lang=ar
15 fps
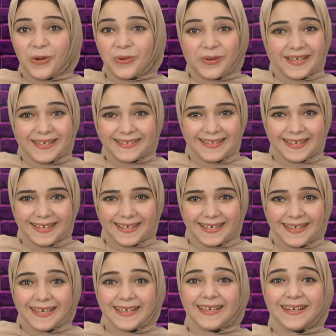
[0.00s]
هو ايه ده؟
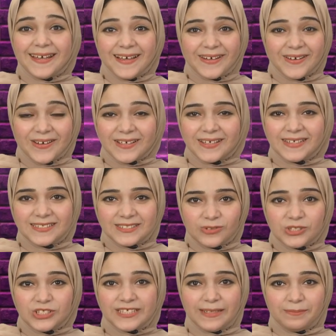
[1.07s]
ايه العلاقة اللي
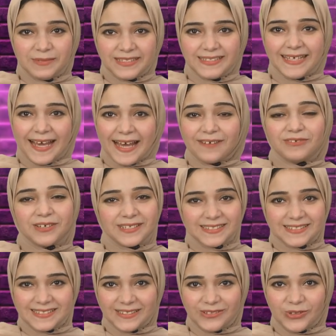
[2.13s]
السوشيال ميديا عارفة
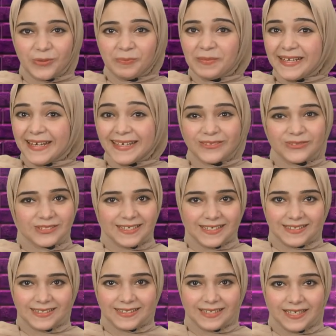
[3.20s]
قصتهم من A to Z؟
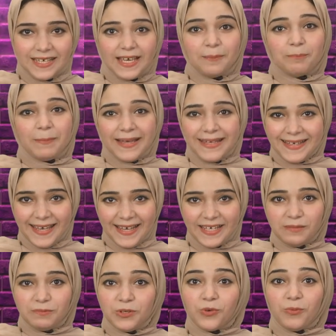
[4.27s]
مي
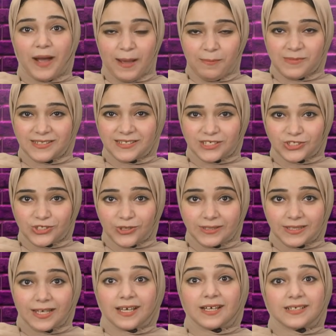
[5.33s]
حلمي ومحمد رشاد
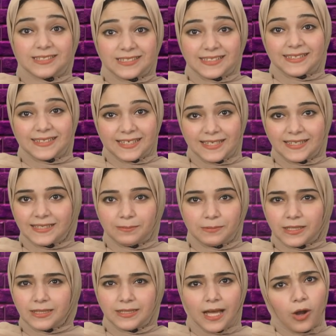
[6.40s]
قصة ترند
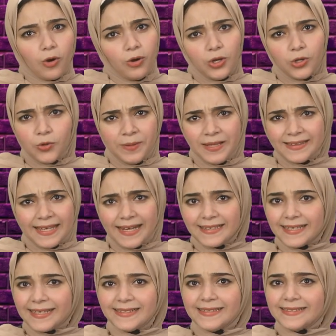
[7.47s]
بتطلع كل يومين تلاتة
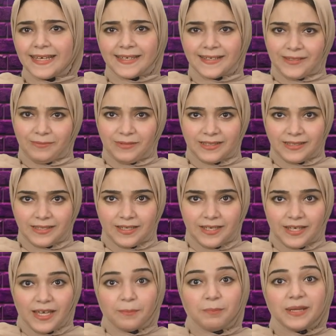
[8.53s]
كده تقريبا
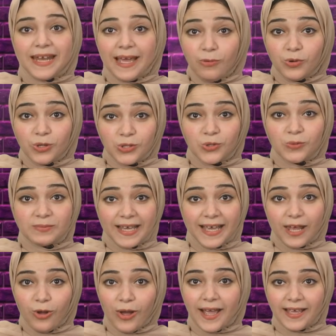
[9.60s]
من أول يوم
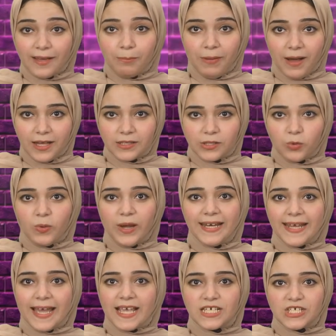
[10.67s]
دخلوا حياة بعض وإحنا
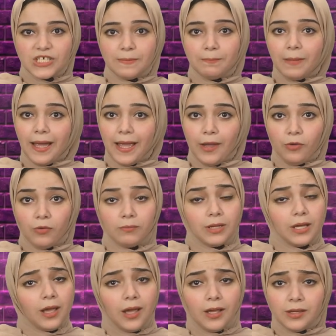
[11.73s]
عايشين معاهم
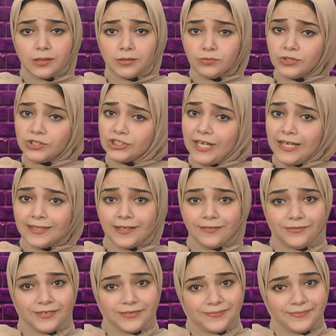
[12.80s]
العياط والشحتف